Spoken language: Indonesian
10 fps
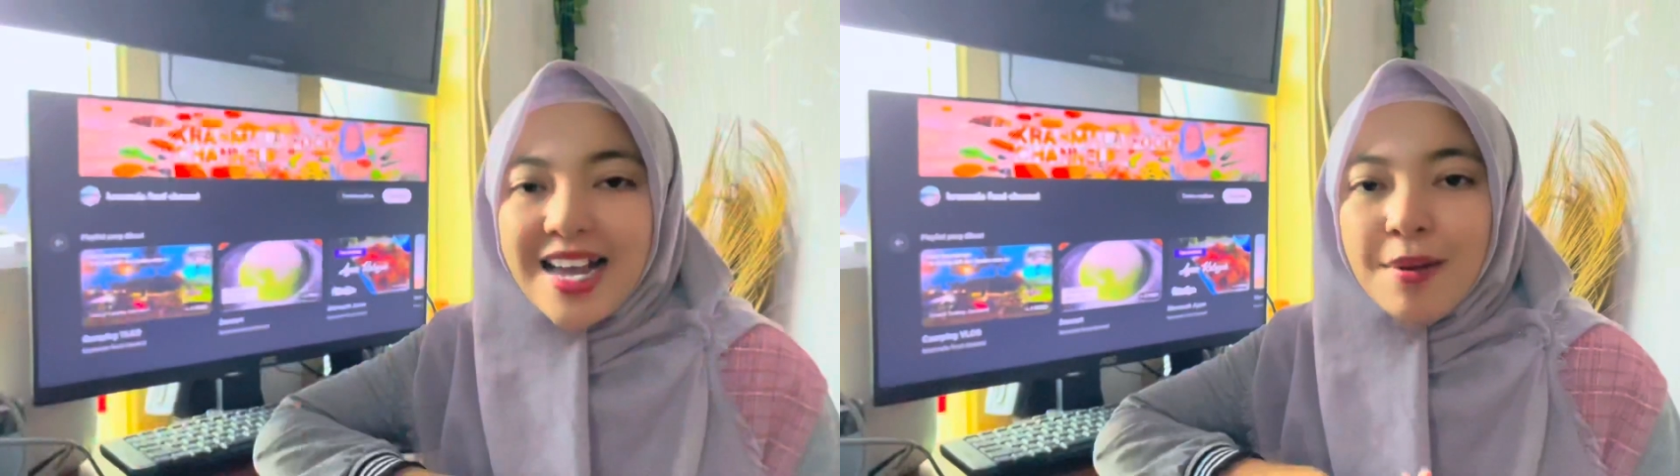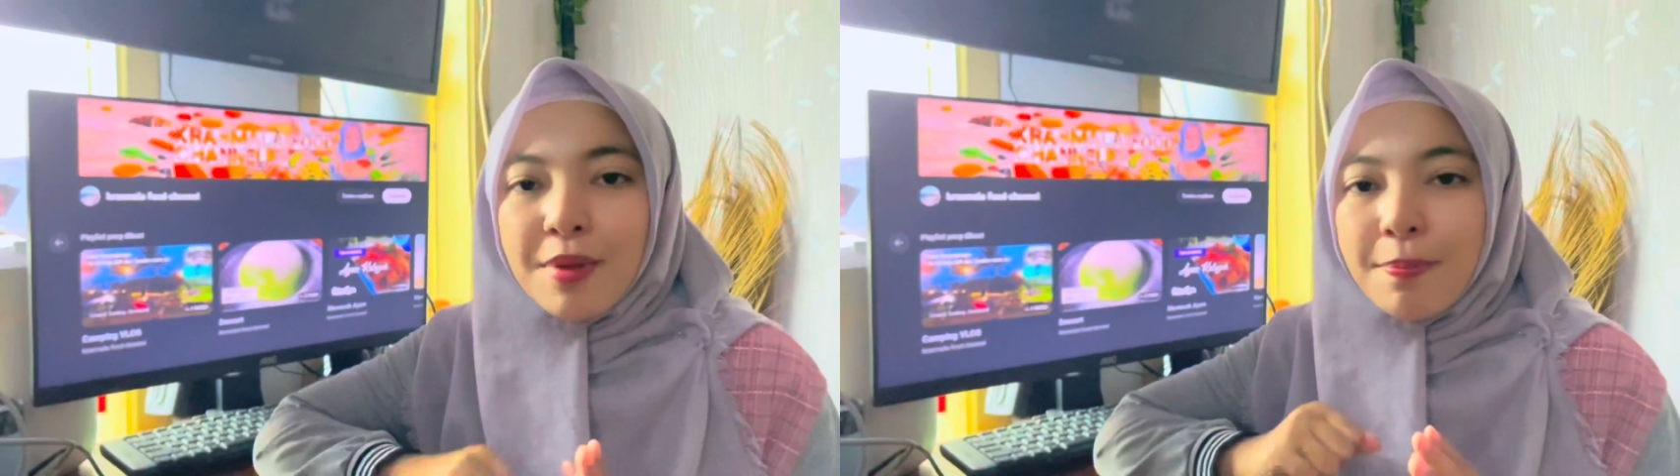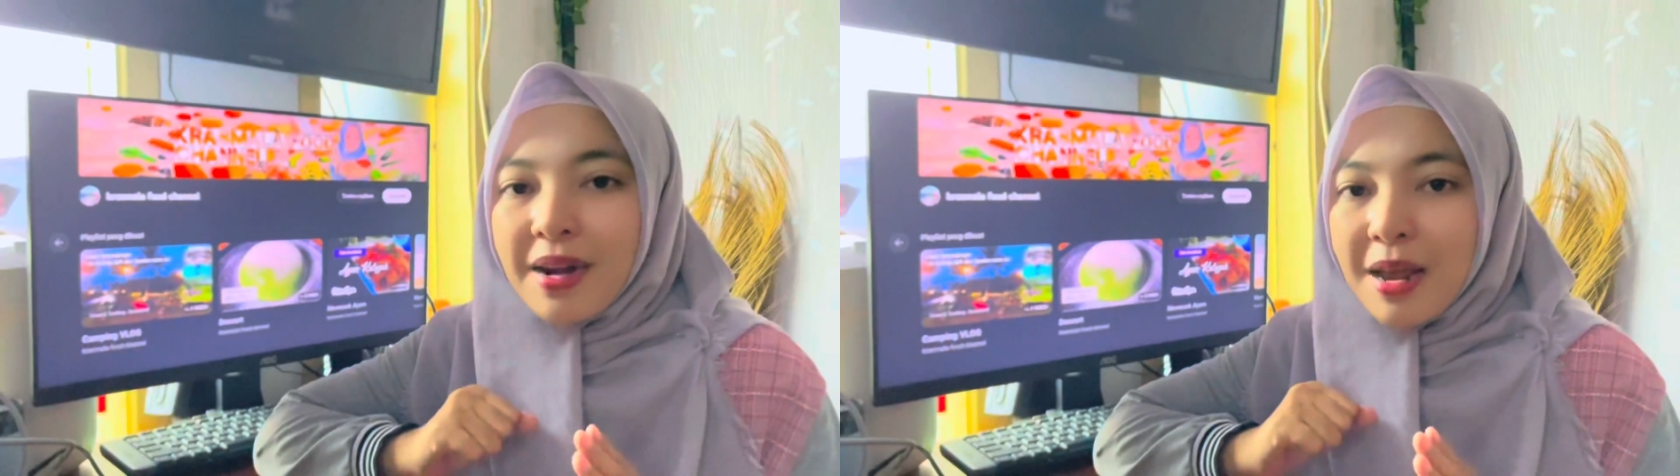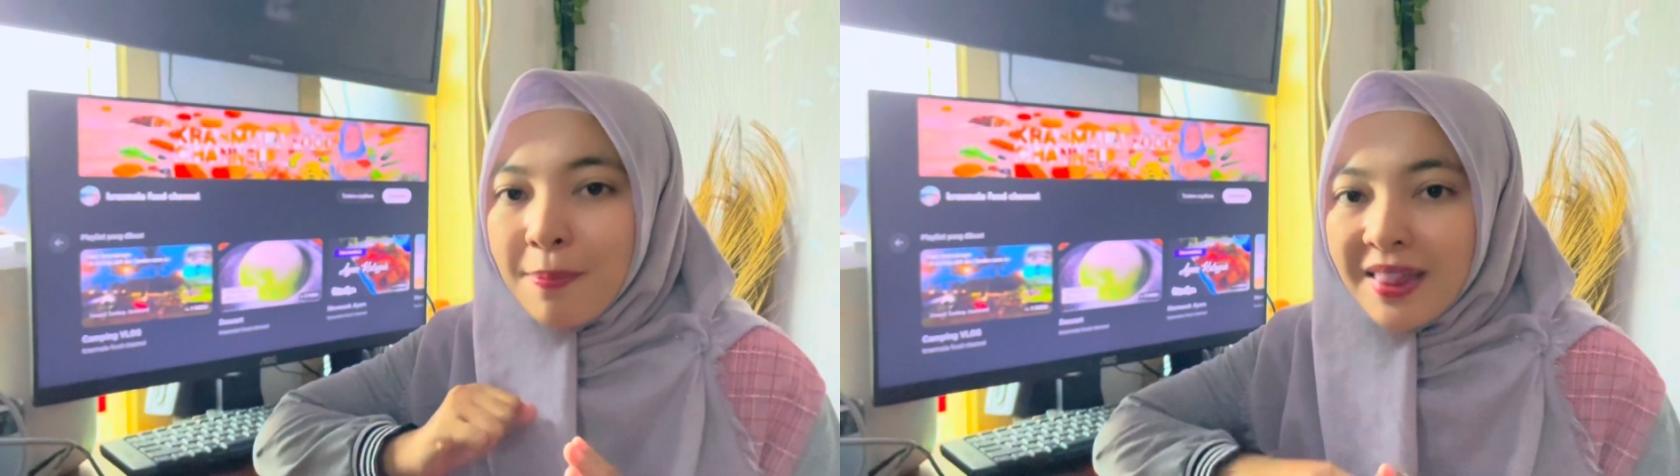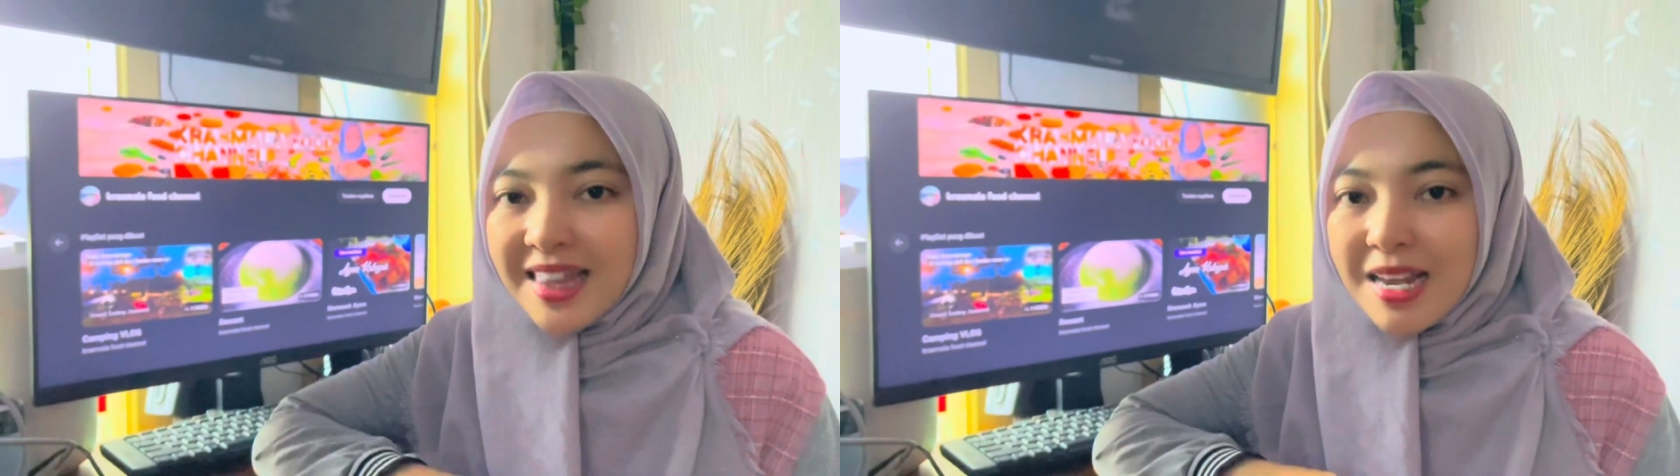yang berperan
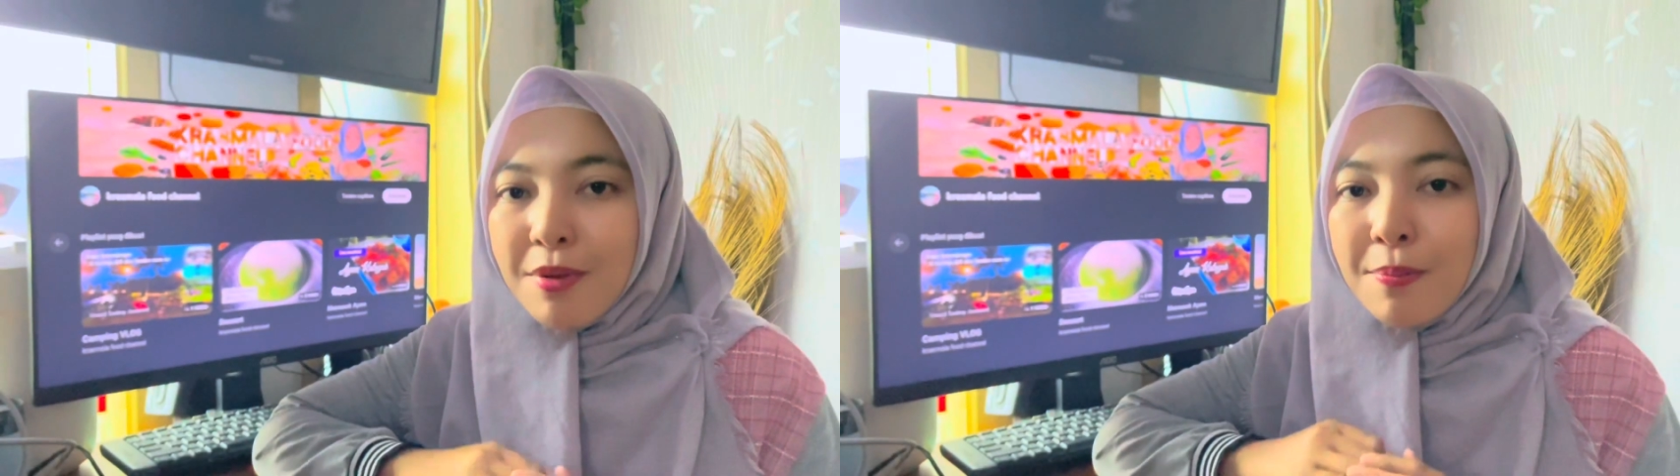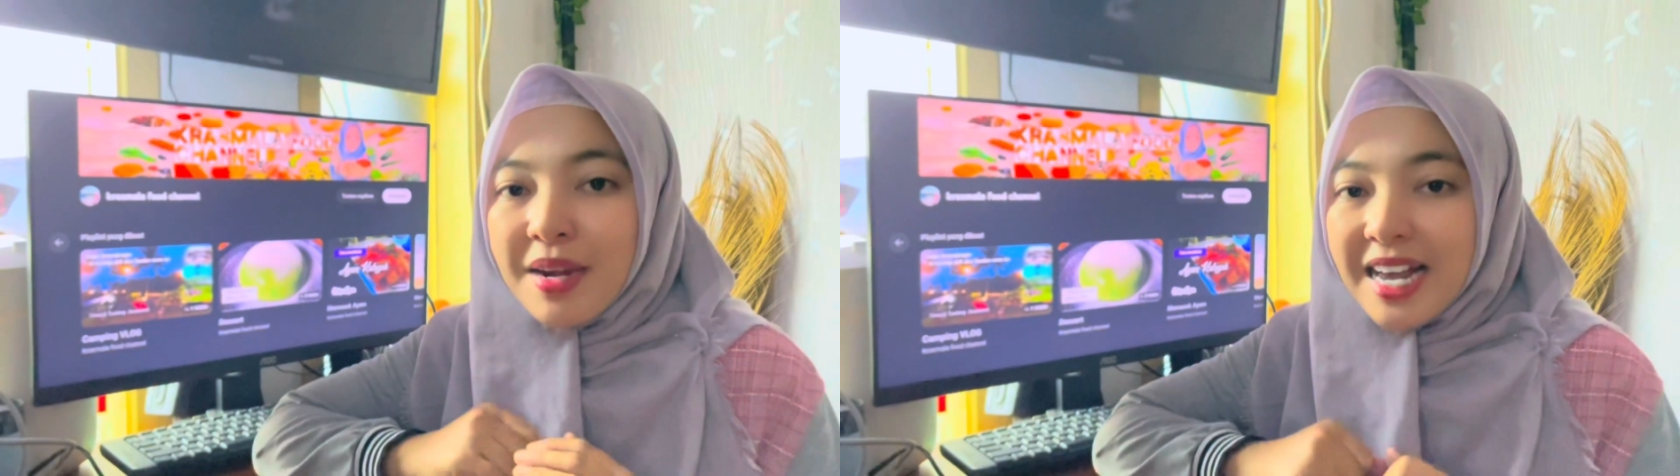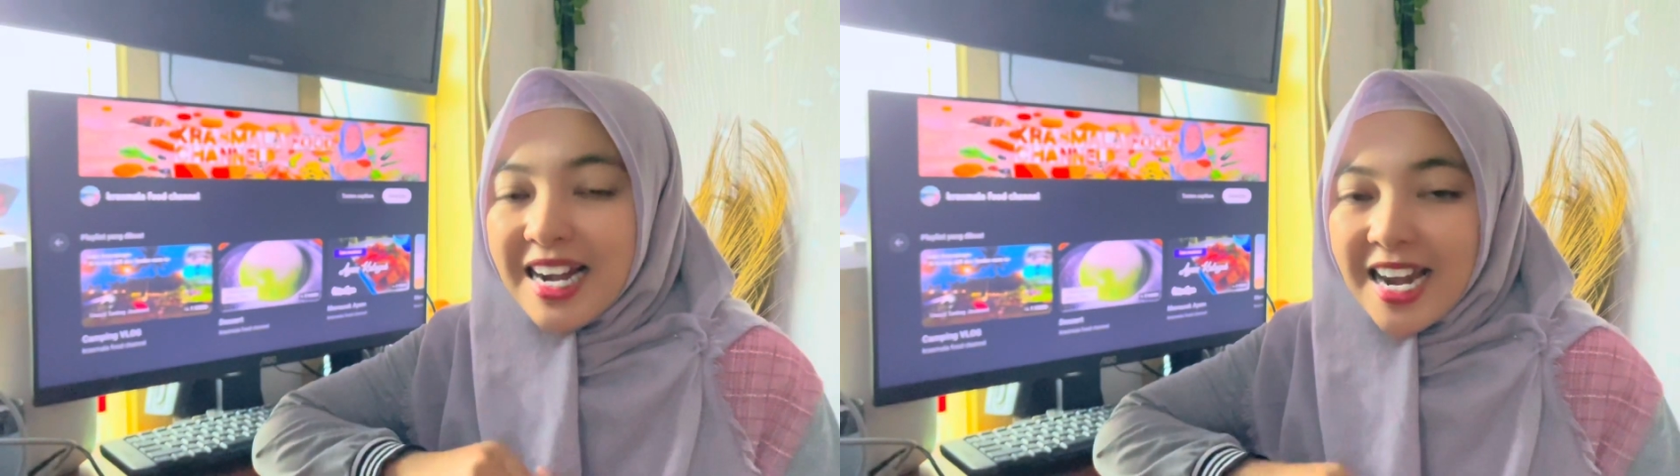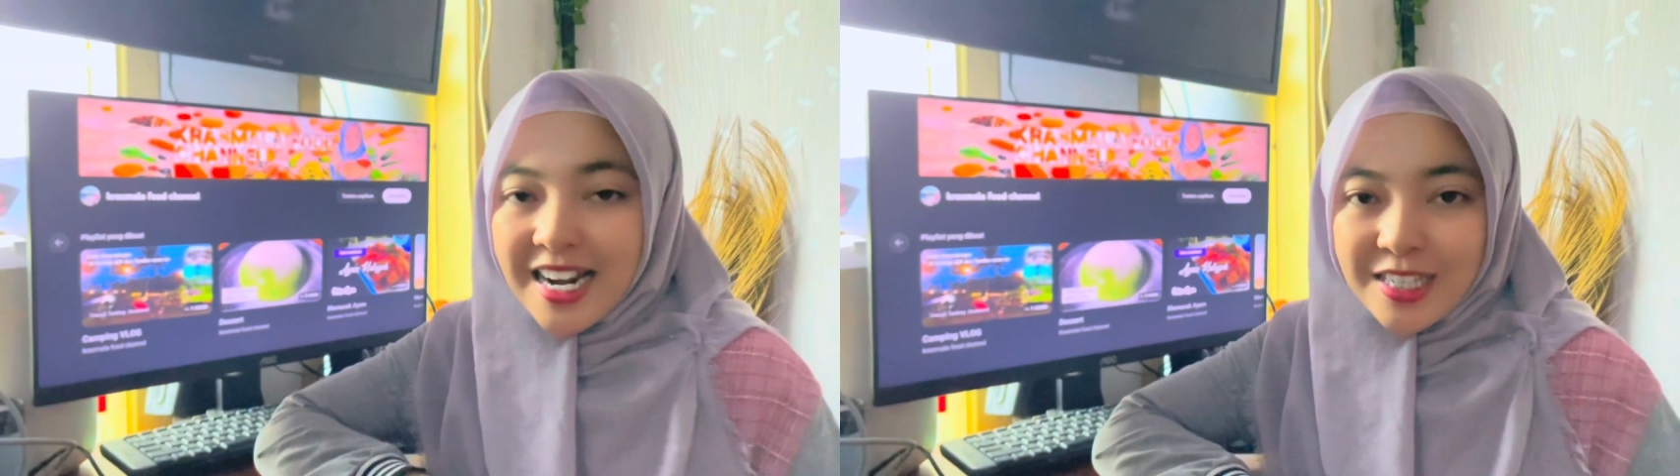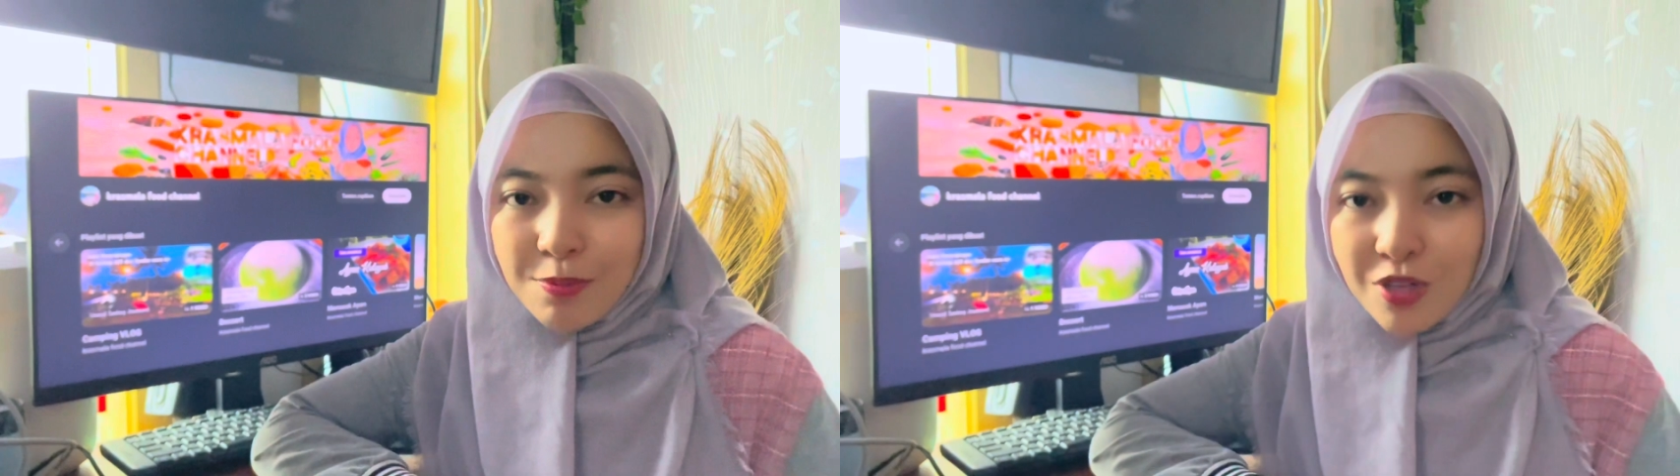penting memberikan
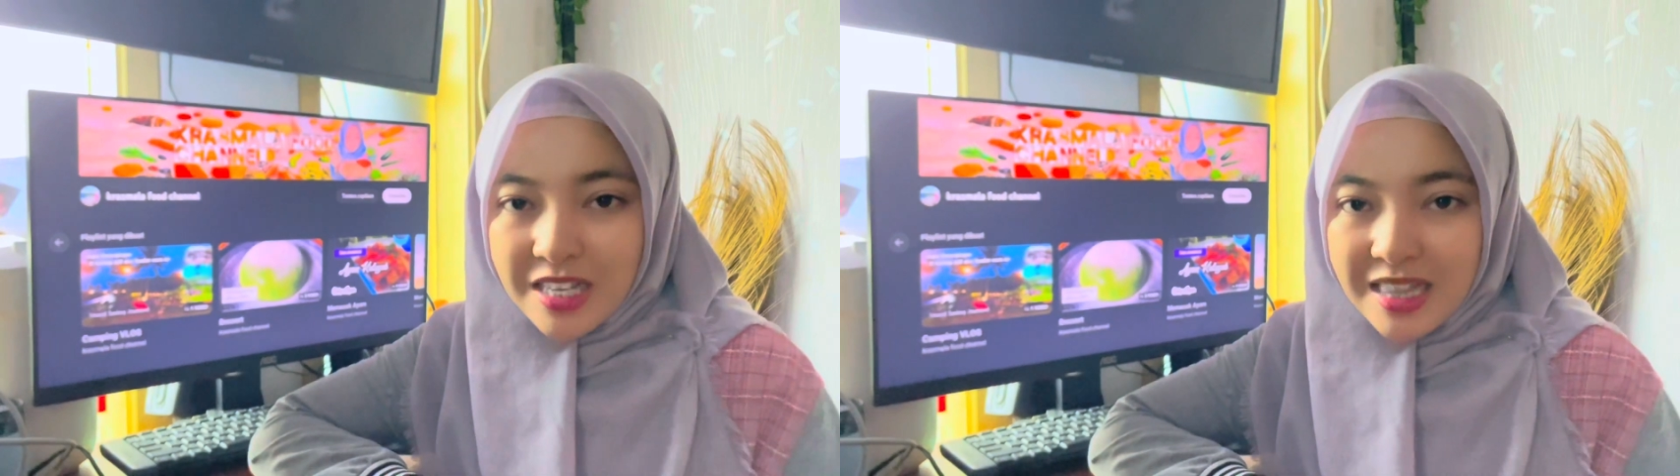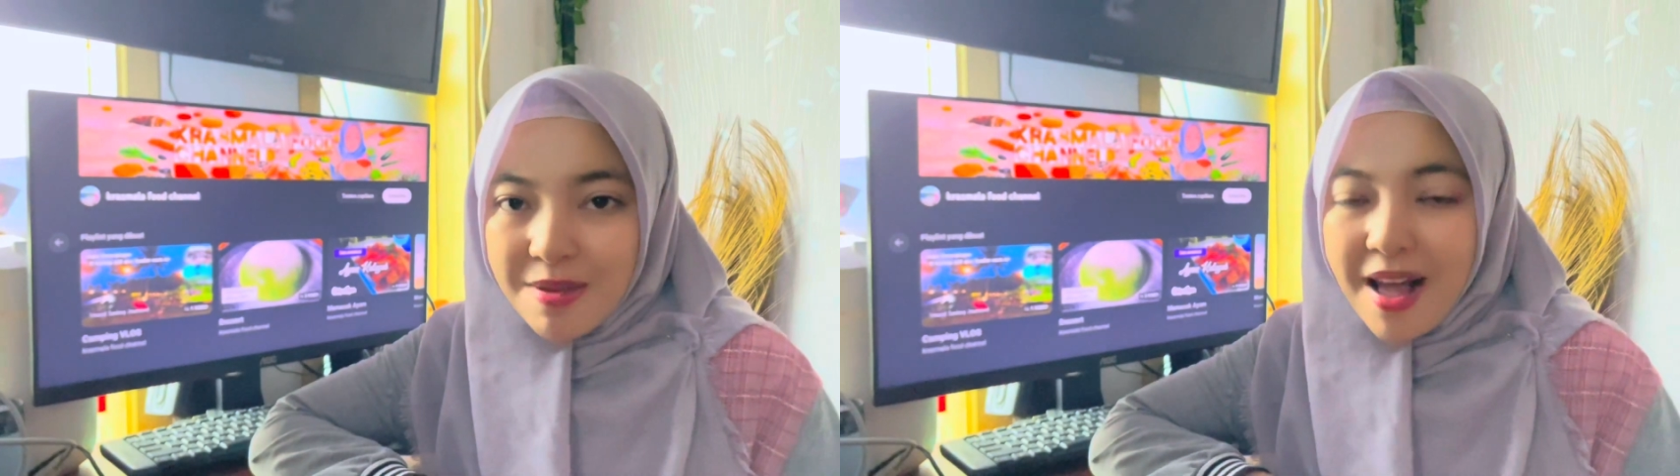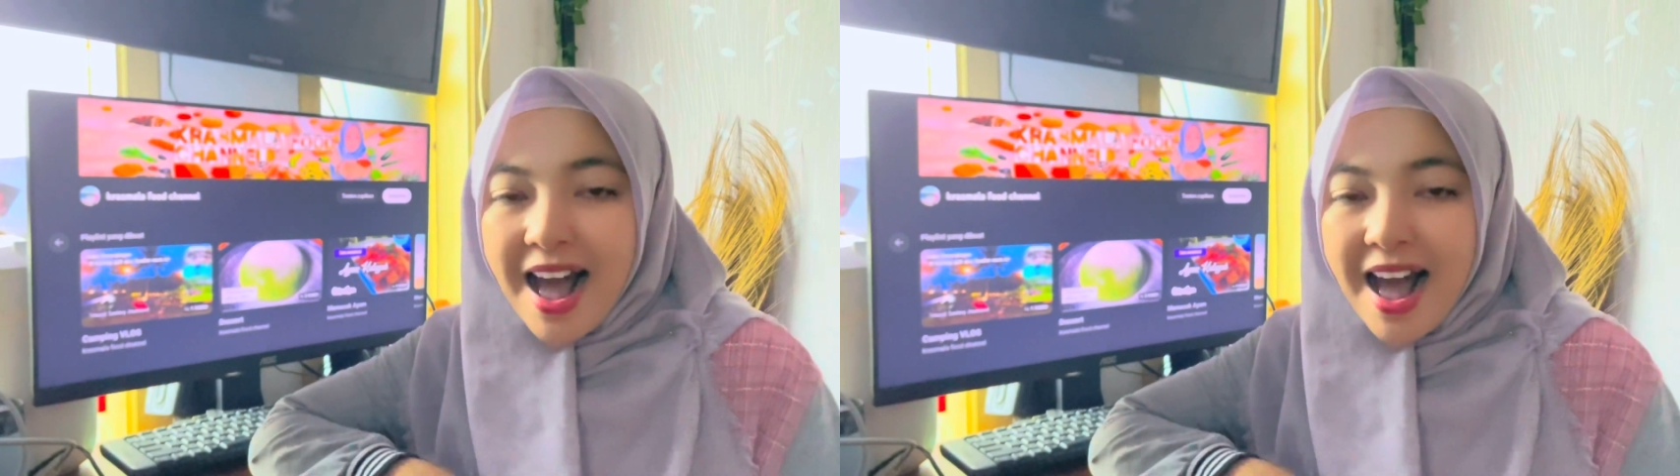energi positif